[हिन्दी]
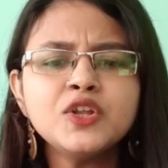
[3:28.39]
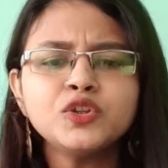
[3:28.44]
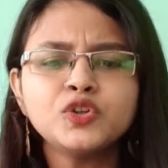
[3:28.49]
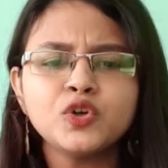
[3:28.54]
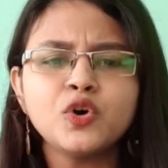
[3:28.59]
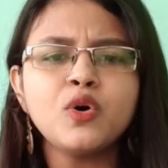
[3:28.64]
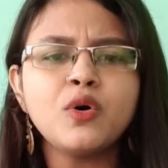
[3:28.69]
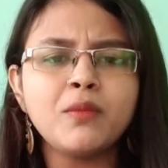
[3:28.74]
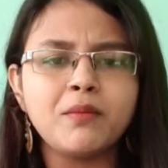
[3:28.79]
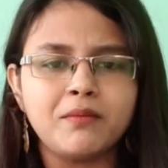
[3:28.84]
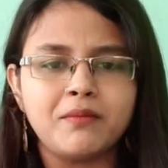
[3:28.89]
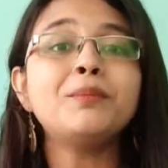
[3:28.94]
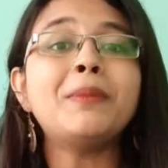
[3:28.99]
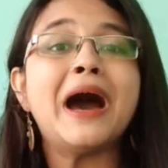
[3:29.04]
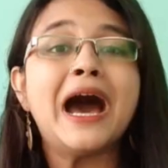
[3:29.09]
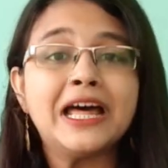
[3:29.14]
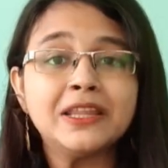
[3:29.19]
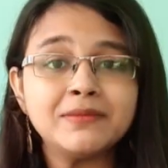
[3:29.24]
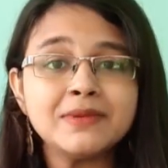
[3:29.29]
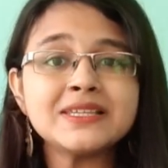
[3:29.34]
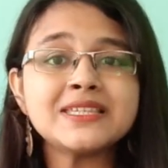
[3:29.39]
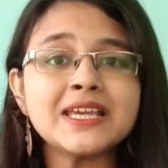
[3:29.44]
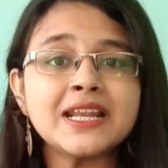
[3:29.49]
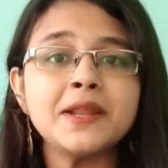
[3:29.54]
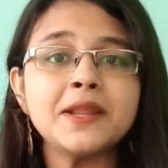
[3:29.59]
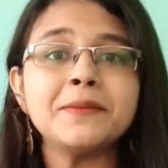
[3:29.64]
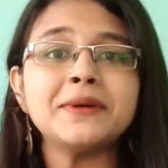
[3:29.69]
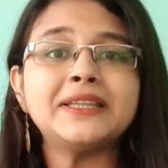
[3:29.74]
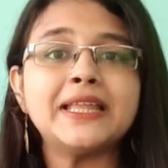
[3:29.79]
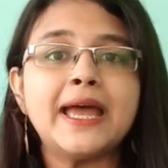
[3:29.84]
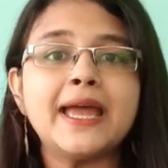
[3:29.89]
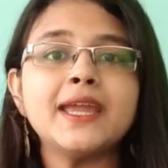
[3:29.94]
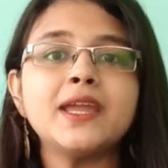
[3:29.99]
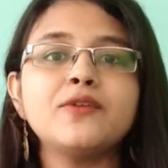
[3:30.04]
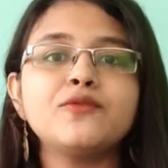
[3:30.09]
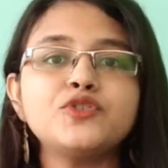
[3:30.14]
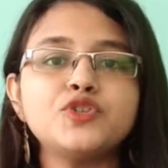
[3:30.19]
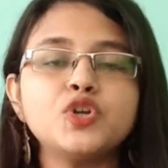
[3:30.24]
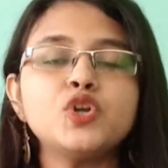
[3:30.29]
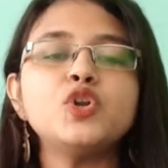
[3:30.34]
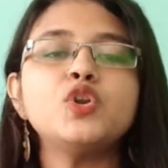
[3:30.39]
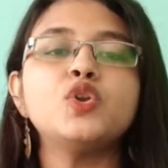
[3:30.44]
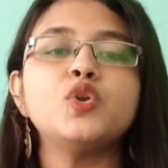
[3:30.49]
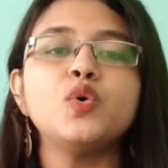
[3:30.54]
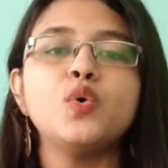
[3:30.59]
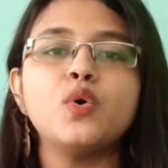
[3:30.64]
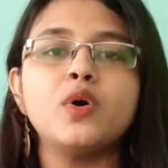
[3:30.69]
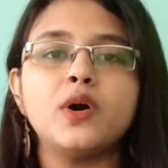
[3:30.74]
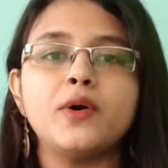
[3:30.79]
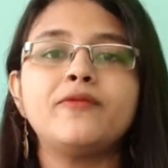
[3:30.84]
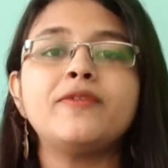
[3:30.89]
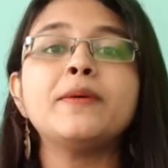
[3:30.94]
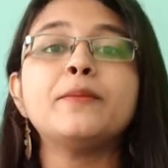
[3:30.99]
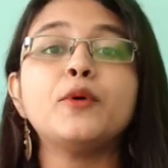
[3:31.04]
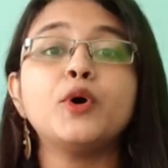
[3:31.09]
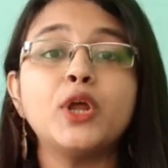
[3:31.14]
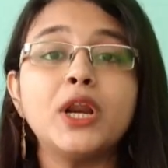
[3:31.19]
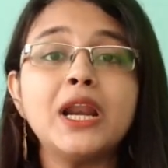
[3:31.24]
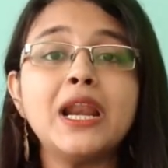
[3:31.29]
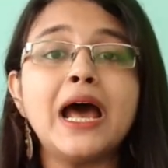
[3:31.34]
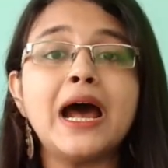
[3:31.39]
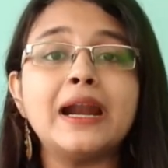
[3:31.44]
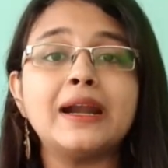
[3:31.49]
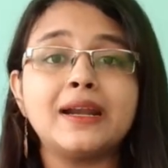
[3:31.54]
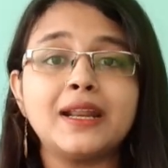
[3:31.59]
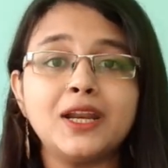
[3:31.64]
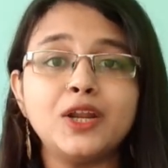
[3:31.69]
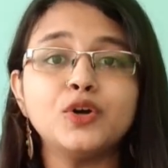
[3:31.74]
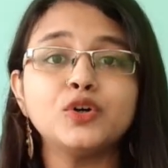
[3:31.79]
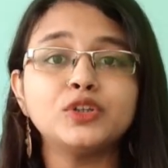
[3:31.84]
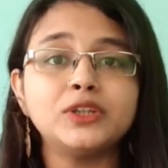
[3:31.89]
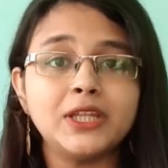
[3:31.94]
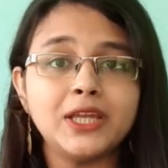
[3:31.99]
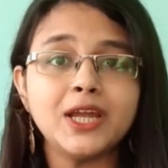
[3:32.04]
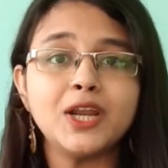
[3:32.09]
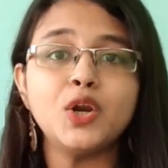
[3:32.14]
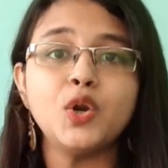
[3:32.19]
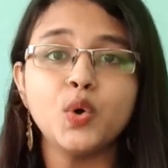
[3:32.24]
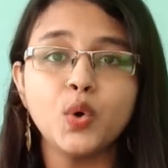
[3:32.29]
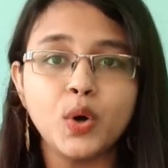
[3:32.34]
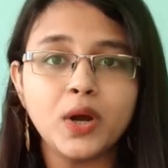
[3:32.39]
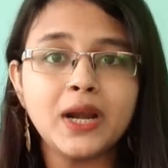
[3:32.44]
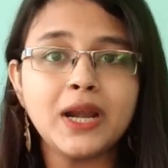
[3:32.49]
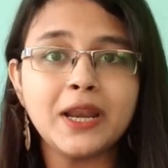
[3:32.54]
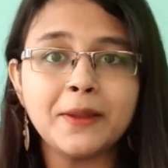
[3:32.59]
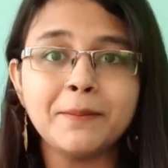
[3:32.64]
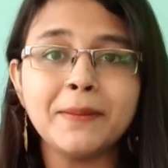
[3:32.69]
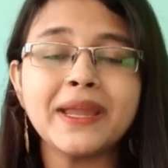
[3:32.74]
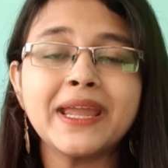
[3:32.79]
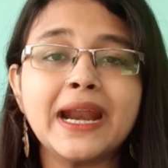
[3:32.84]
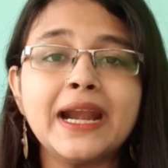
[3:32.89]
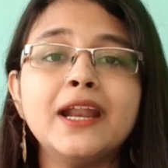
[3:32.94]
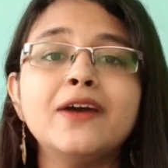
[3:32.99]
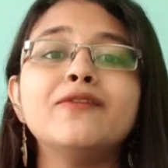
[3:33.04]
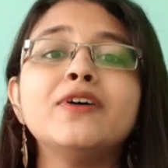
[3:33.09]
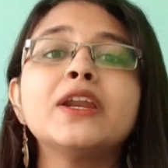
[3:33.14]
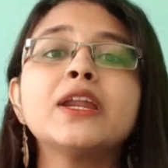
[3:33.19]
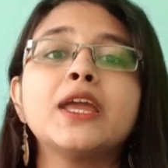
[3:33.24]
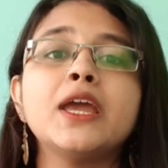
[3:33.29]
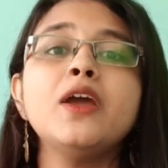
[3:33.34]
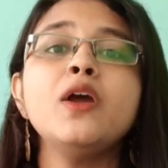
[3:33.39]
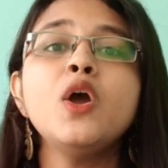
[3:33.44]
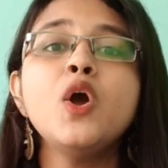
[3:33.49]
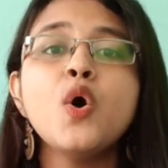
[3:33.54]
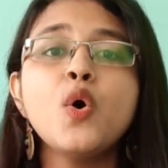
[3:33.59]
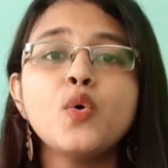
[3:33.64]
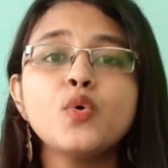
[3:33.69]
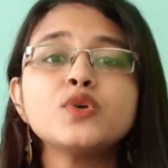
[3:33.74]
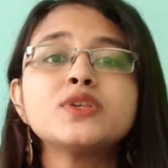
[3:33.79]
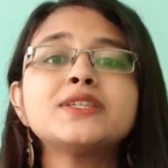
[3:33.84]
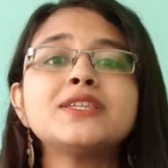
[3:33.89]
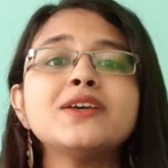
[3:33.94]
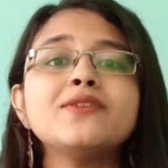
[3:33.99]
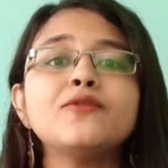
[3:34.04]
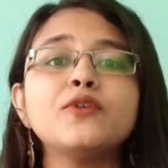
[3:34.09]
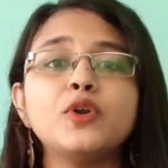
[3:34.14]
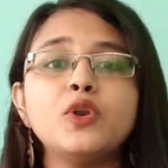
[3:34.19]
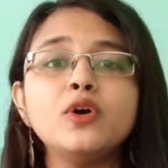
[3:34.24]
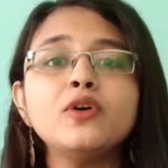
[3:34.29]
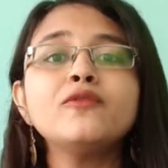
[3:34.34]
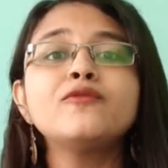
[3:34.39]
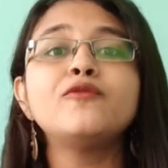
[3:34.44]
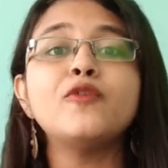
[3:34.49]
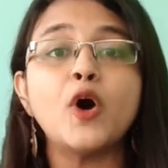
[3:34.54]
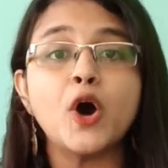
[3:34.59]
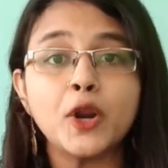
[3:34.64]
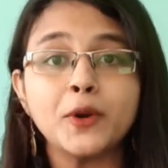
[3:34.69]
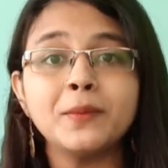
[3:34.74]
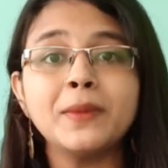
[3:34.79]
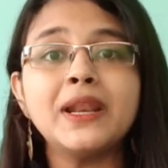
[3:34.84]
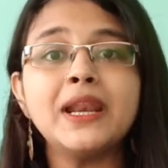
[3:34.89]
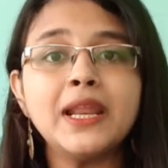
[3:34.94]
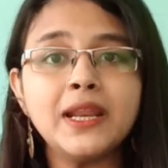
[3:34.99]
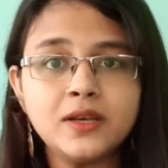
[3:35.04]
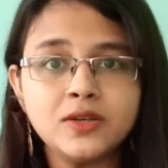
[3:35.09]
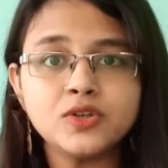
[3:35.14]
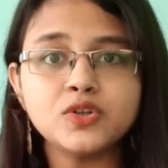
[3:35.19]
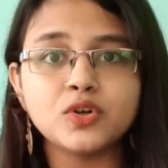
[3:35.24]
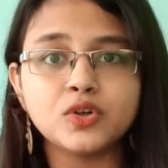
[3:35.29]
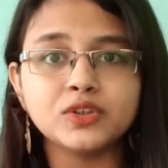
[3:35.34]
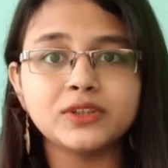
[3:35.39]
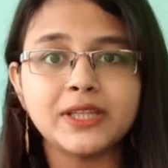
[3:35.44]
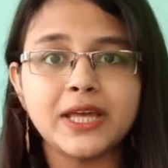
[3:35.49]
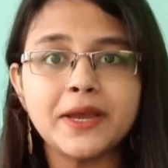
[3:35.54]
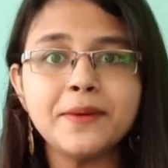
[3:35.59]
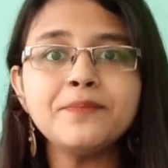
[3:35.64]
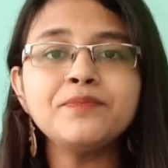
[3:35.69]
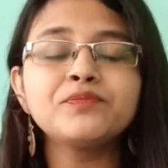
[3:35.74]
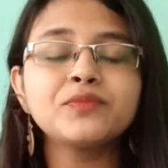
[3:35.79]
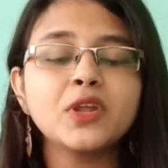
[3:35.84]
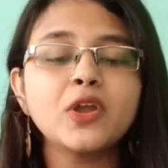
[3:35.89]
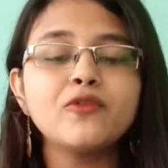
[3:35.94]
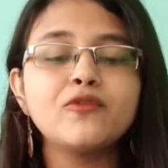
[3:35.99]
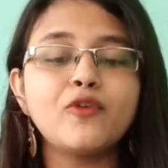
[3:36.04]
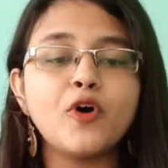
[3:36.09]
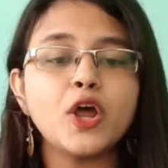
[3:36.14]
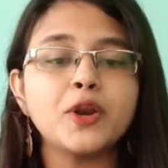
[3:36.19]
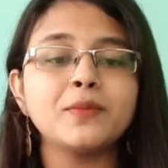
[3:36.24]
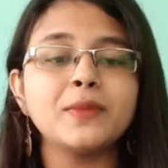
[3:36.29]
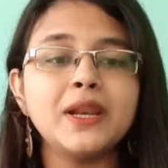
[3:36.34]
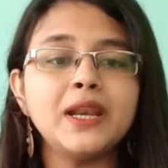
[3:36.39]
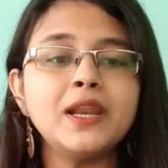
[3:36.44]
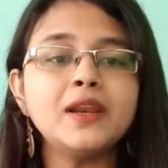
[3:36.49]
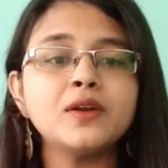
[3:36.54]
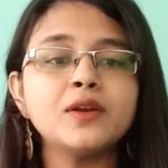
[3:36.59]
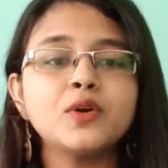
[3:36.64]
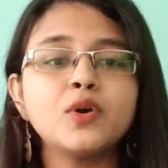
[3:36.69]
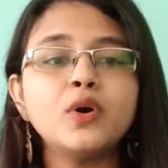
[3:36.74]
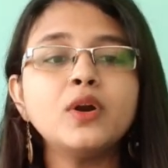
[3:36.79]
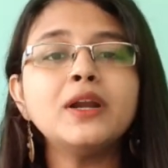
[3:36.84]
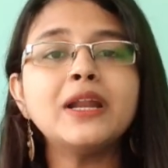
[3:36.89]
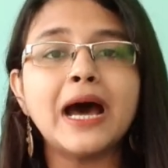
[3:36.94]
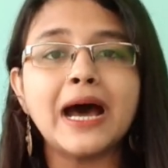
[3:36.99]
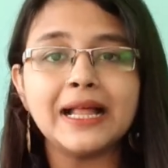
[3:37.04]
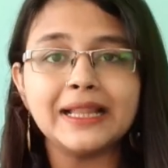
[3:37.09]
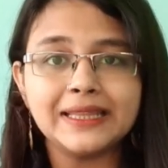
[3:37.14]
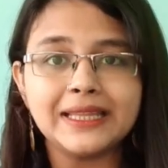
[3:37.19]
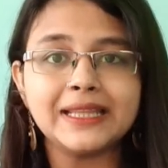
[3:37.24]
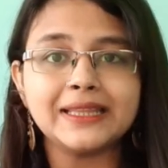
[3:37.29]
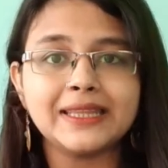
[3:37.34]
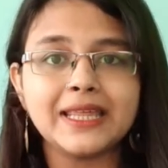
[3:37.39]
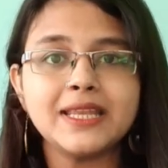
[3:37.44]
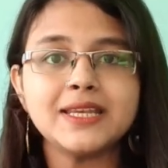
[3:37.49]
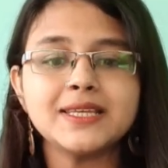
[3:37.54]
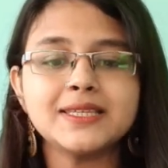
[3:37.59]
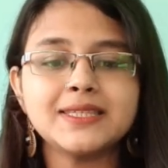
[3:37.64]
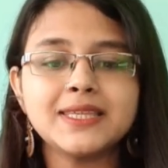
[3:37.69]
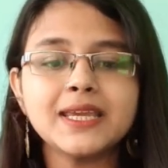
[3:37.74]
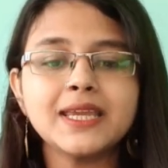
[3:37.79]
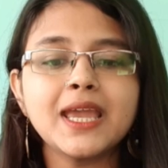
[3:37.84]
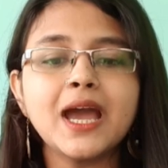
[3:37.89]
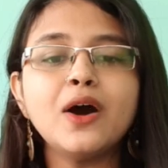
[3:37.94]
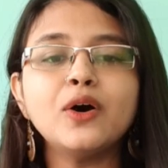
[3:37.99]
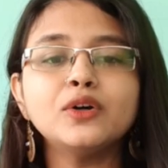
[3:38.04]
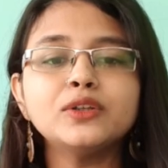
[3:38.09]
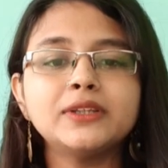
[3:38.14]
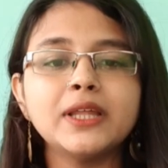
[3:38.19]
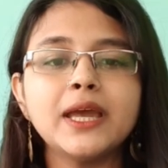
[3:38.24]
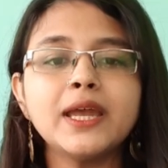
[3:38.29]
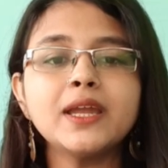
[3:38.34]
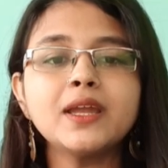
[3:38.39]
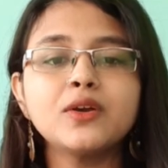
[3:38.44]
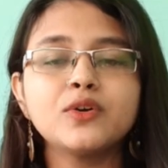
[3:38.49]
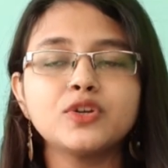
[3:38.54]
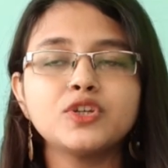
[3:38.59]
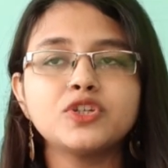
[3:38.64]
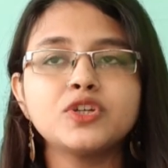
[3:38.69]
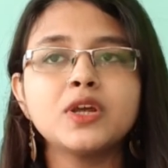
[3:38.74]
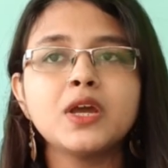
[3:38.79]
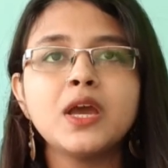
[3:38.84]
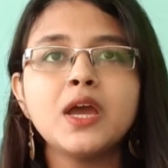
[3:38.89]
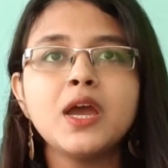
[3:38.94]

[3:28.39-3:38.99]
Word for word: तो बाद में सर ने बताया कि वो जो फिमोरल आर्टरी होती है लोअर लिम में कैडेवर के उससे वो लोग फॉर्मेलिन जो होता है फॉर्मेलिन को डाल देते हैं जिससे क्या होता है कुछ